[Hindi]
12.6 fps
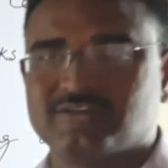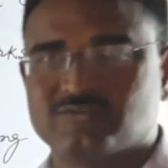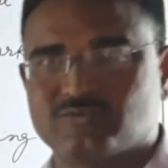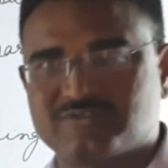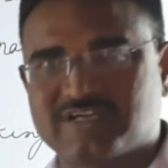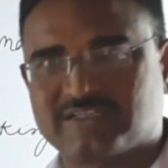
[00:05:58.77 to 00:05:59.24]

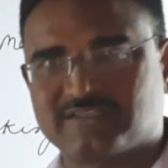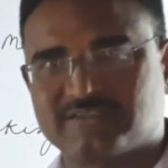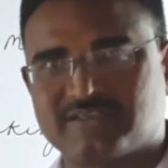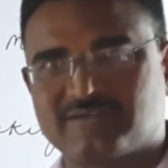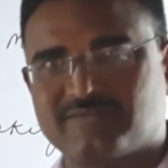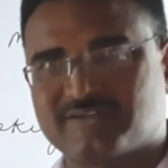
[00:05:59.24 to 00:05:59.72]
तो
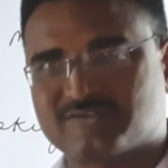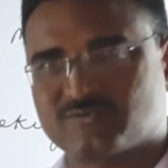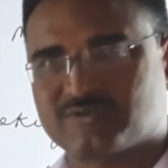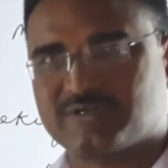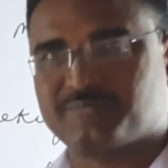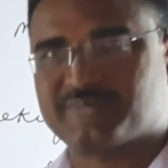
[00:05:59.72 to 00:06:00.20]
ज़्यादातर
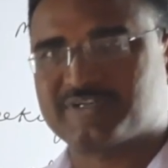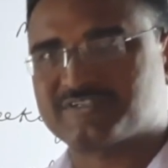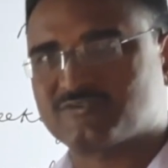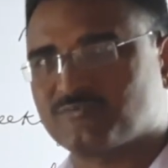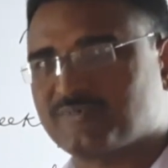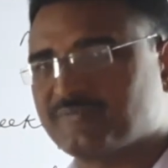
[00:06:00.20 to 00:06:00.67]
वर्षों के
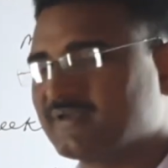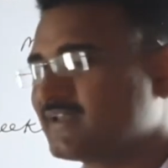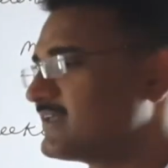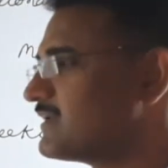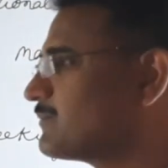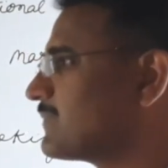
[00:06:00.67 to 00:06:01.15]
प्रश्नों में
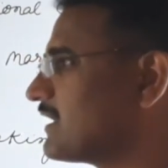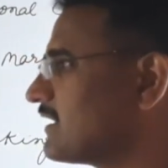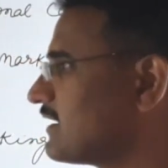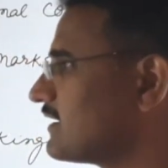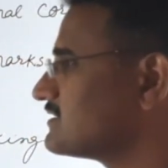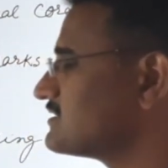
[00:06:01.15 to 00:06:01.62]
मैंने ये
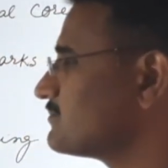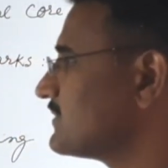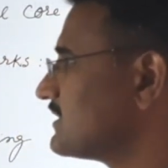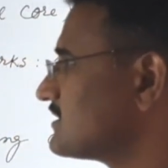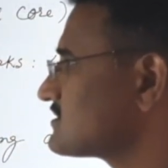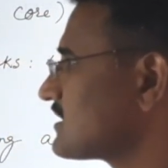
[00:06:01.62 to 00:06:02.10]
पाया है जब
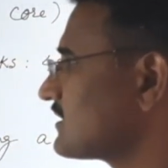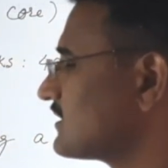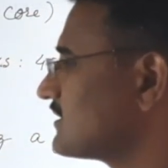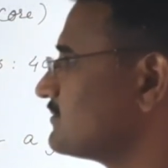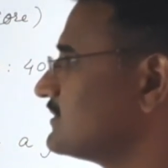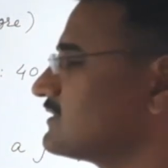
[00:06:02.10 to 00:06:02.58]
मैंने
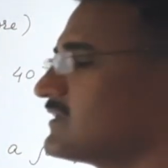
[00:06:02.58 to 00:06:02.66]
सारगर्भित